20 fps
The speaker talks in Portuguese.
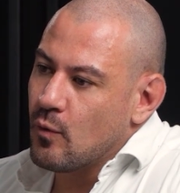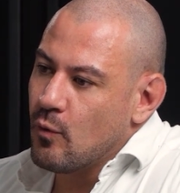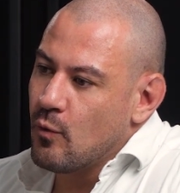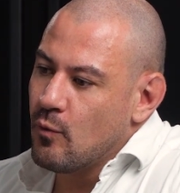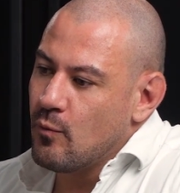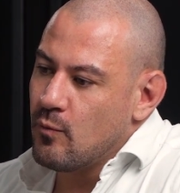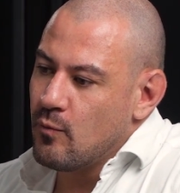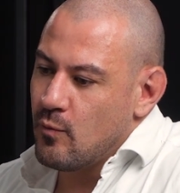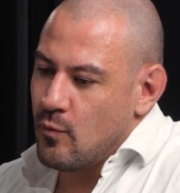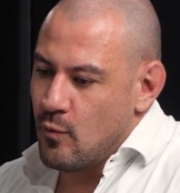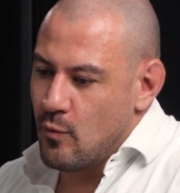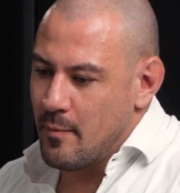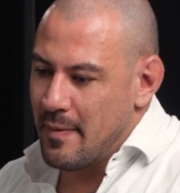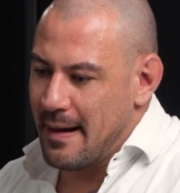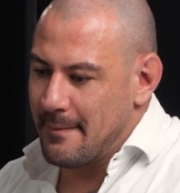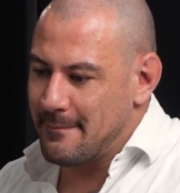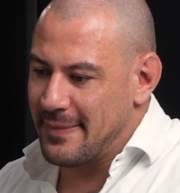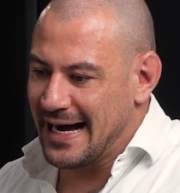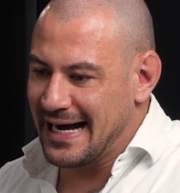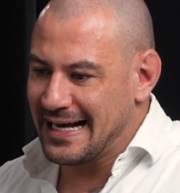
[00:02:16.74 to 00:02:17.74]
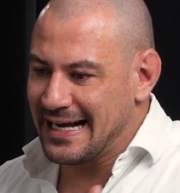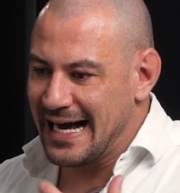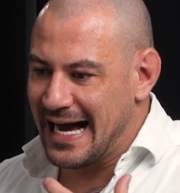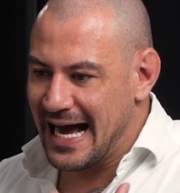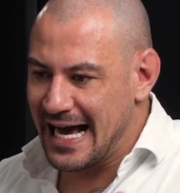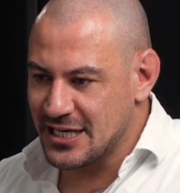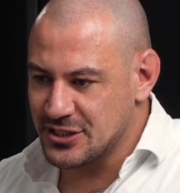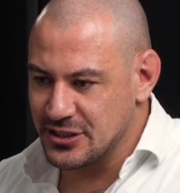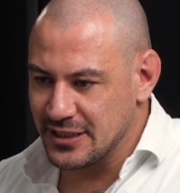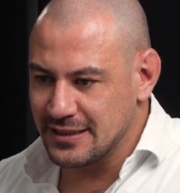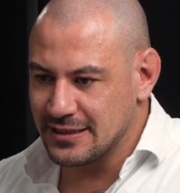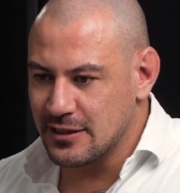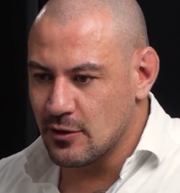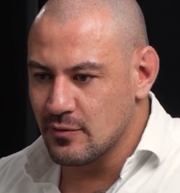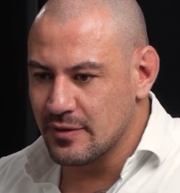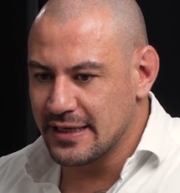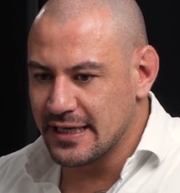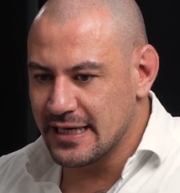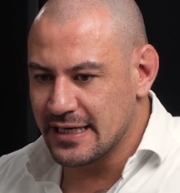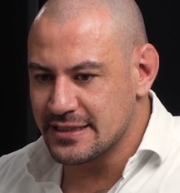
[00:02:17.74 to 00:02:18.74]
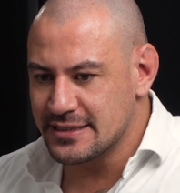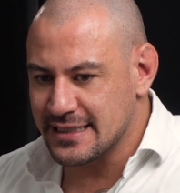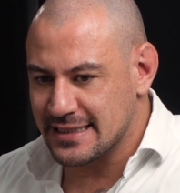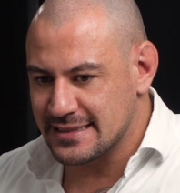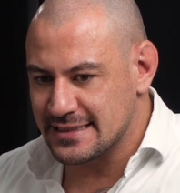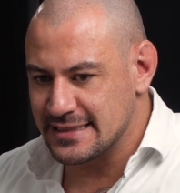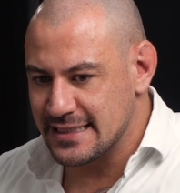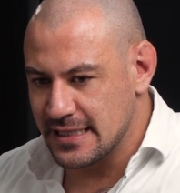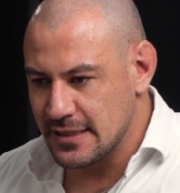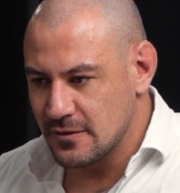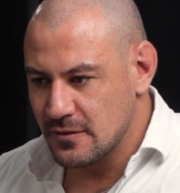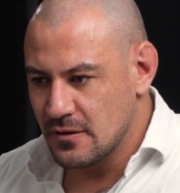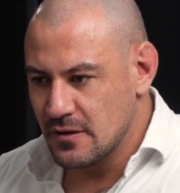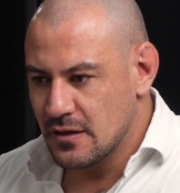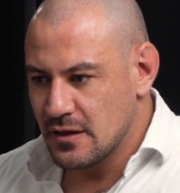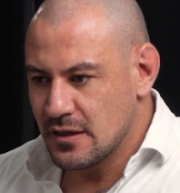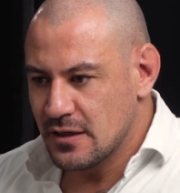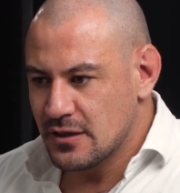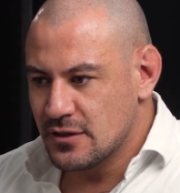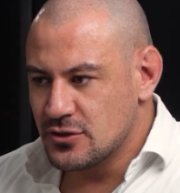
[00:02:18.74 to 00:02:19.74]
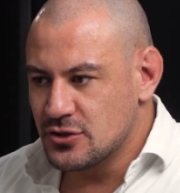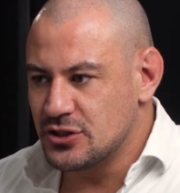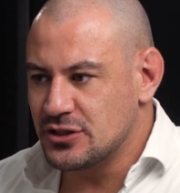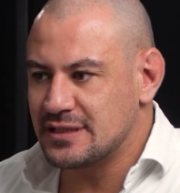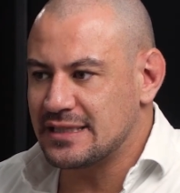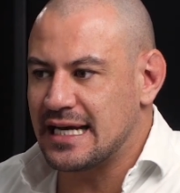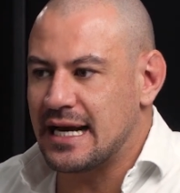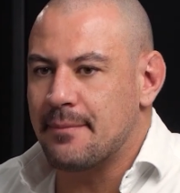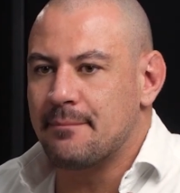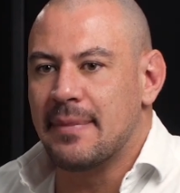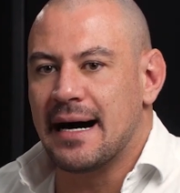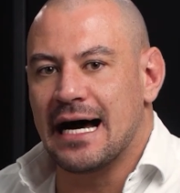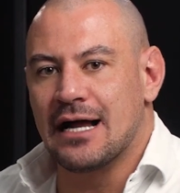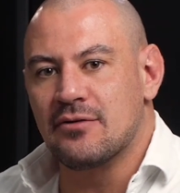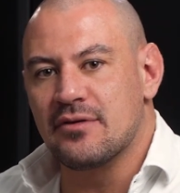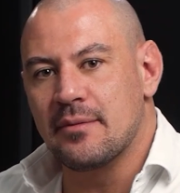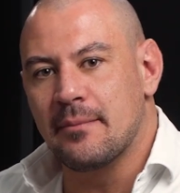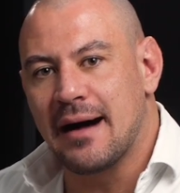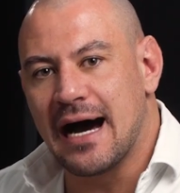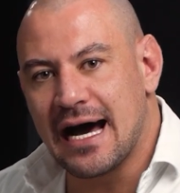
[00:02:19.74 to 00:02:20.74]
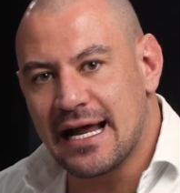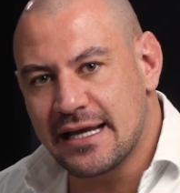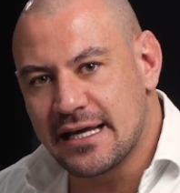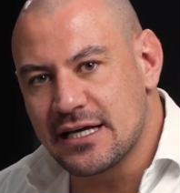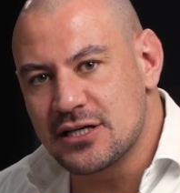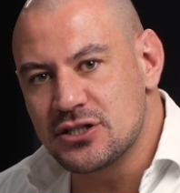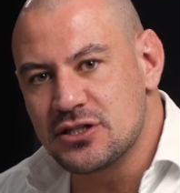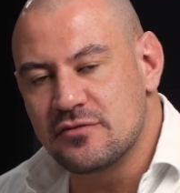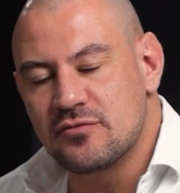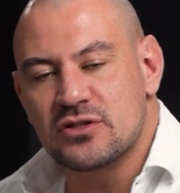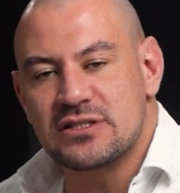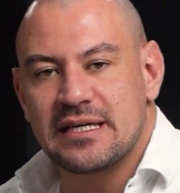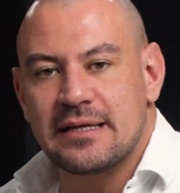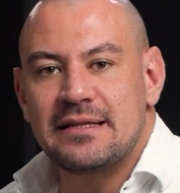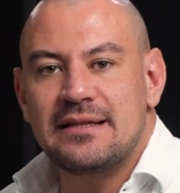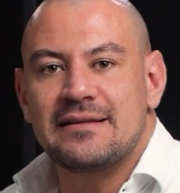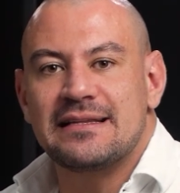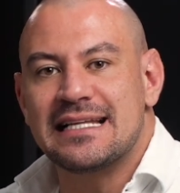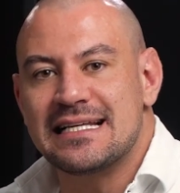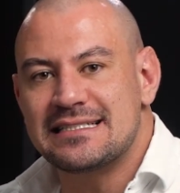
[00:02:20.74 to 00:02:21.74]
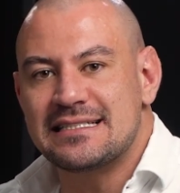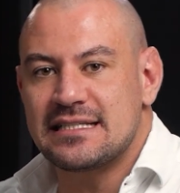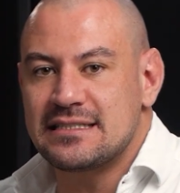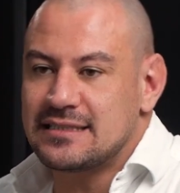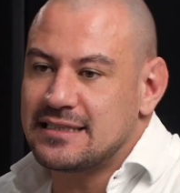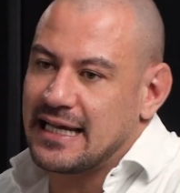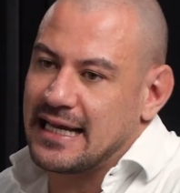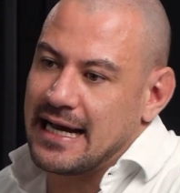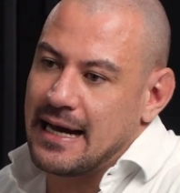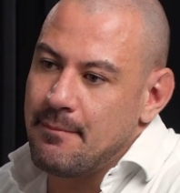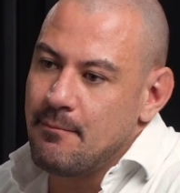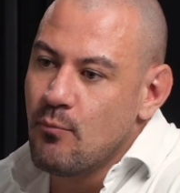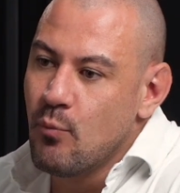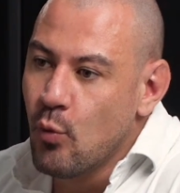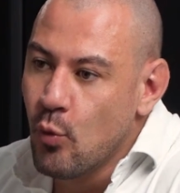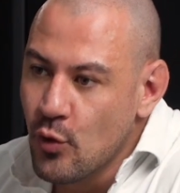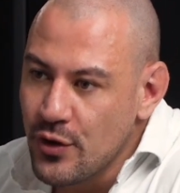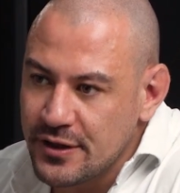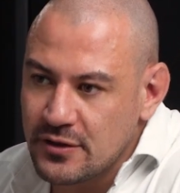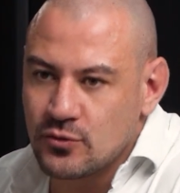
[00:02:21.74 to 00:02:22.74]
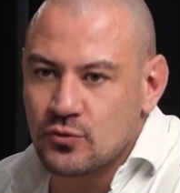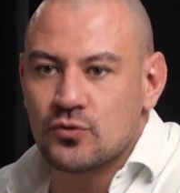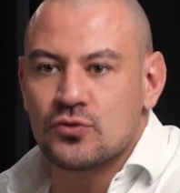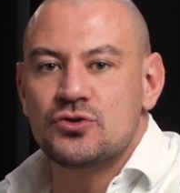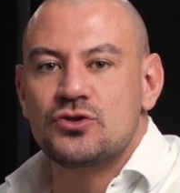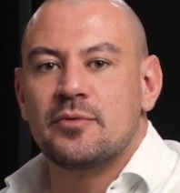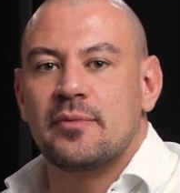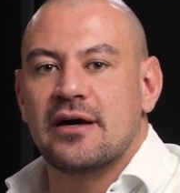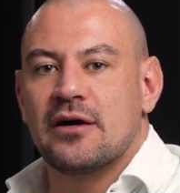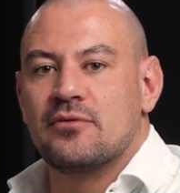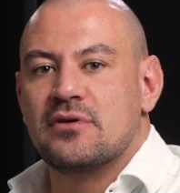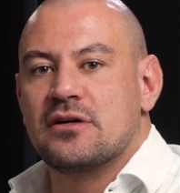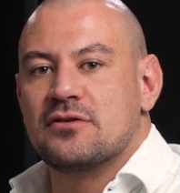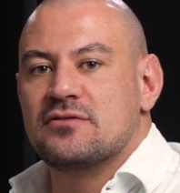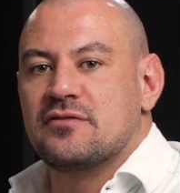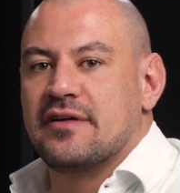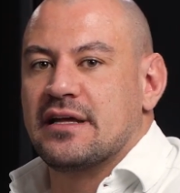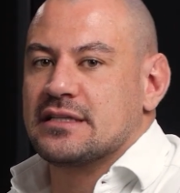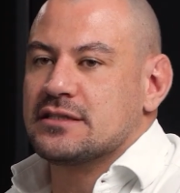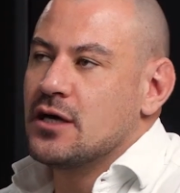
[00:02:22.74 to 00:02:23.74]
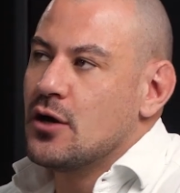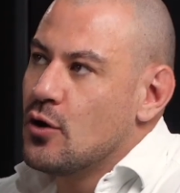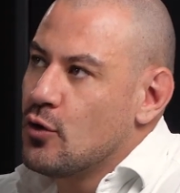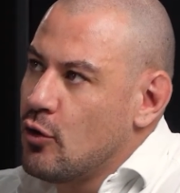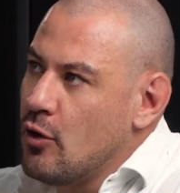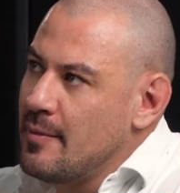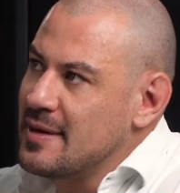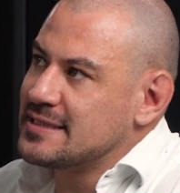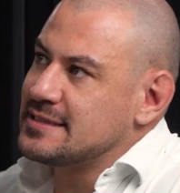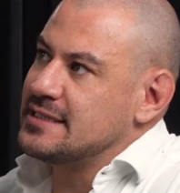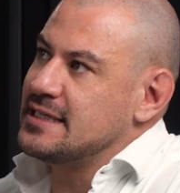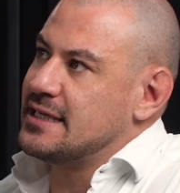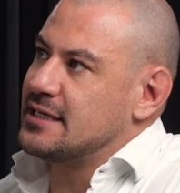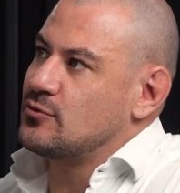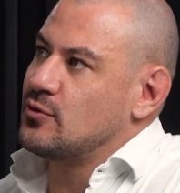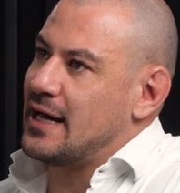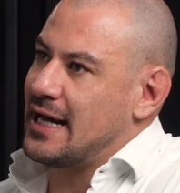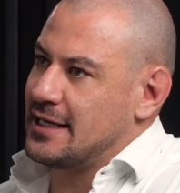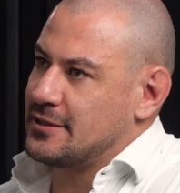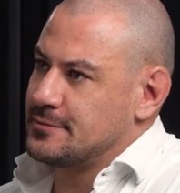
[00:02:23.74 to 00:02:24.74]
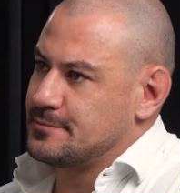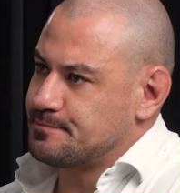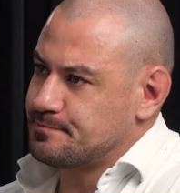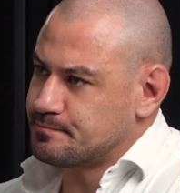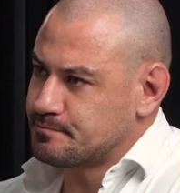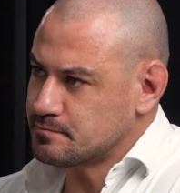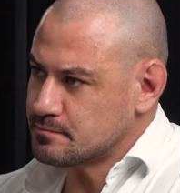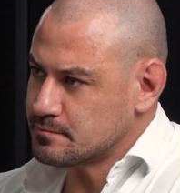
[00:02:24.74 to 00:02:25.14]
um, uma bagagem tão grande assim de trabalho em marketing, você necessitará muito de uma reunião de vendas. Como assim, Eduardo?